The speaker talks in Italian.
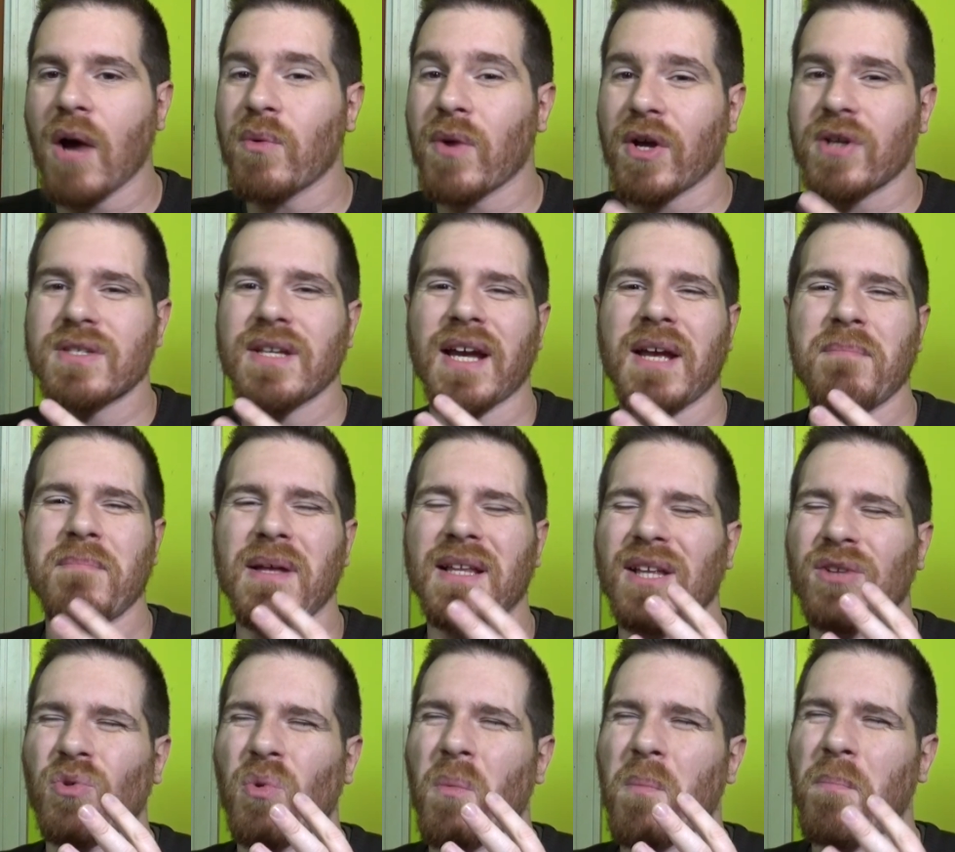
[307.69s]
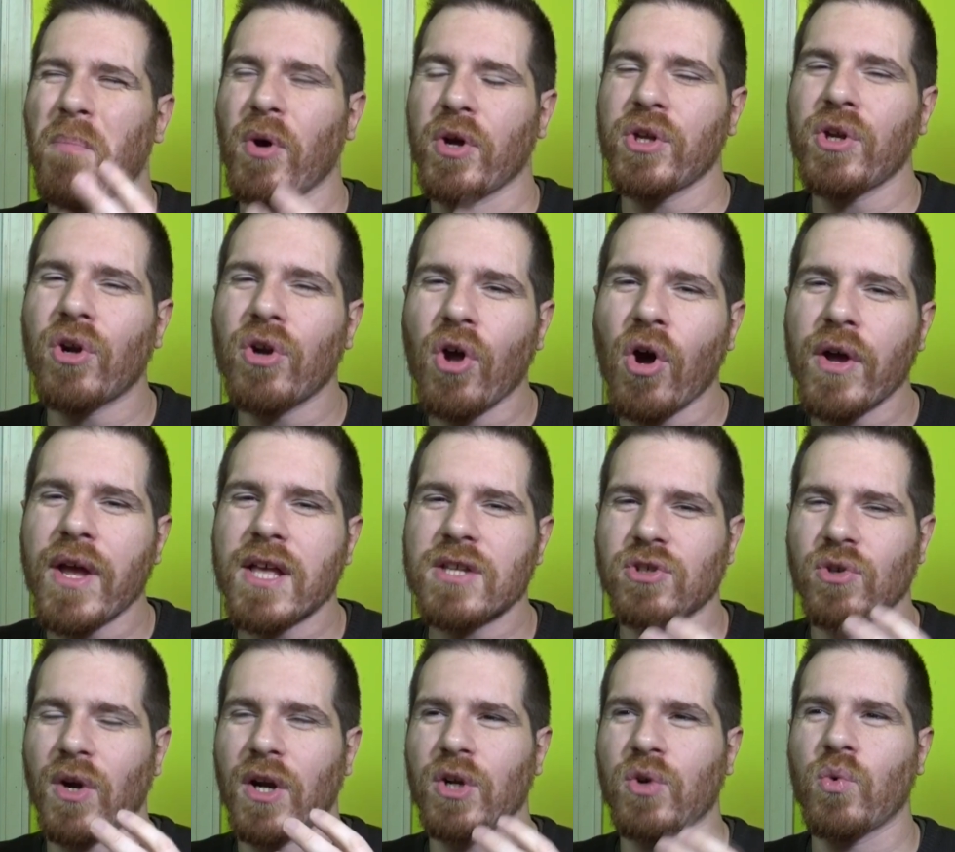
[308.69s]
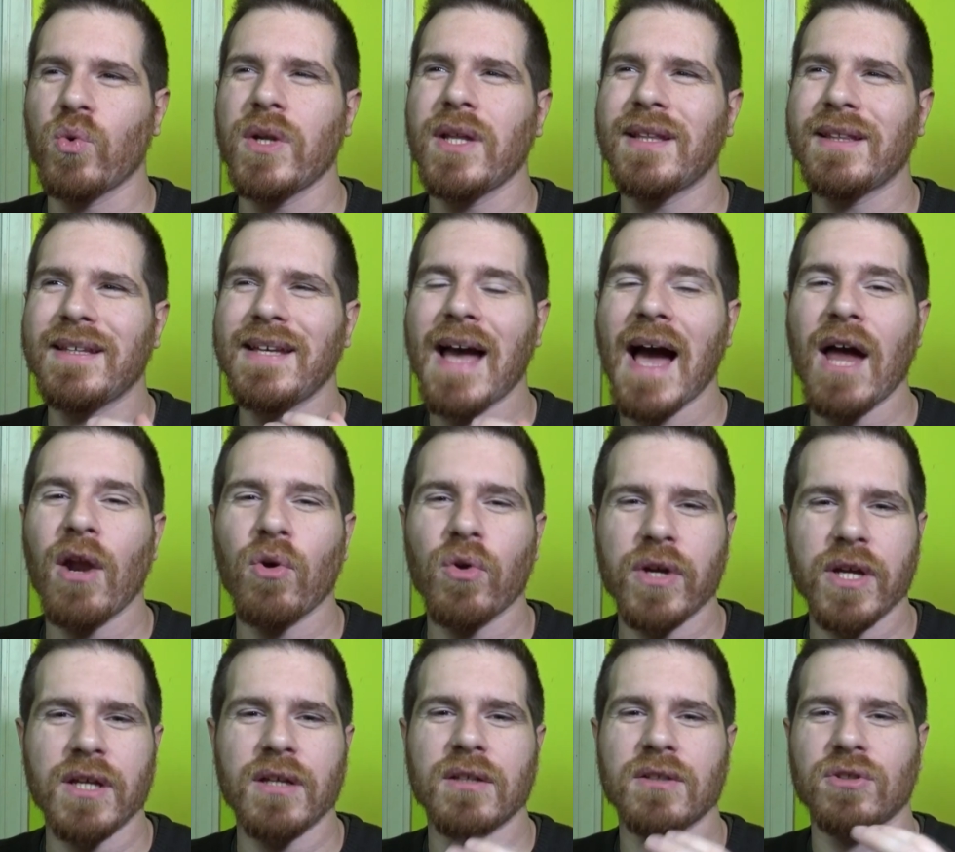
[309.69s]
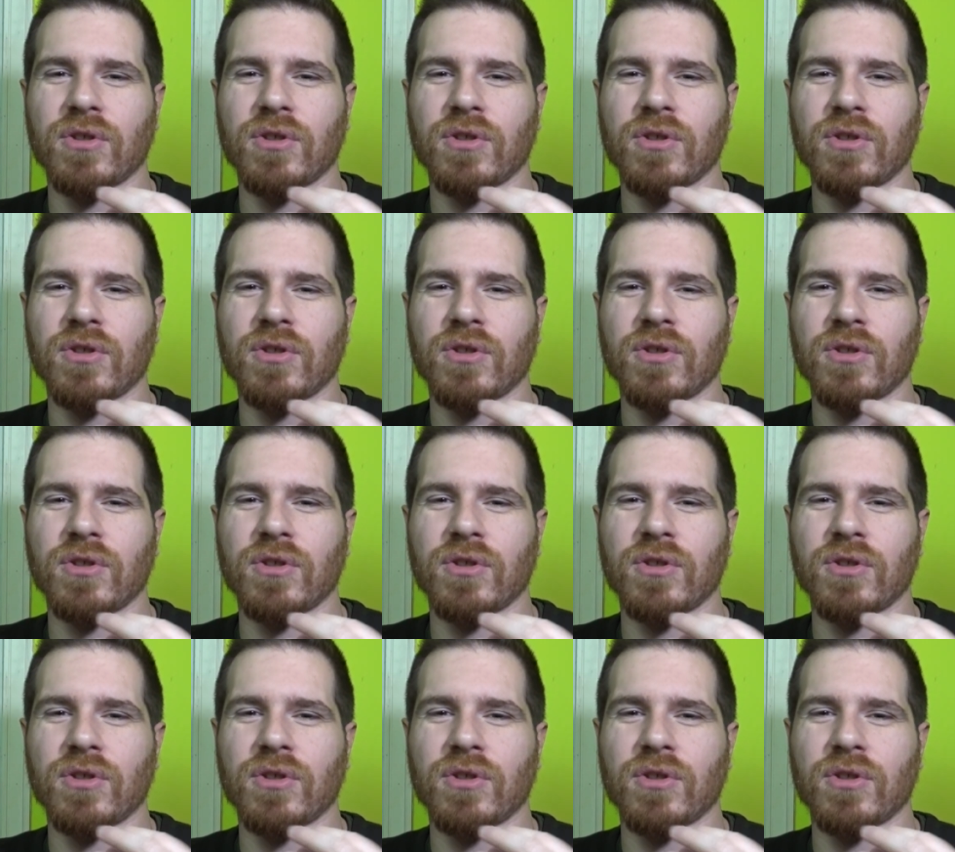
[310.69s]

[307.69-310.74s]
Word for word: una cosa che mi ha dato un pochino noia sono alcuni dialoghi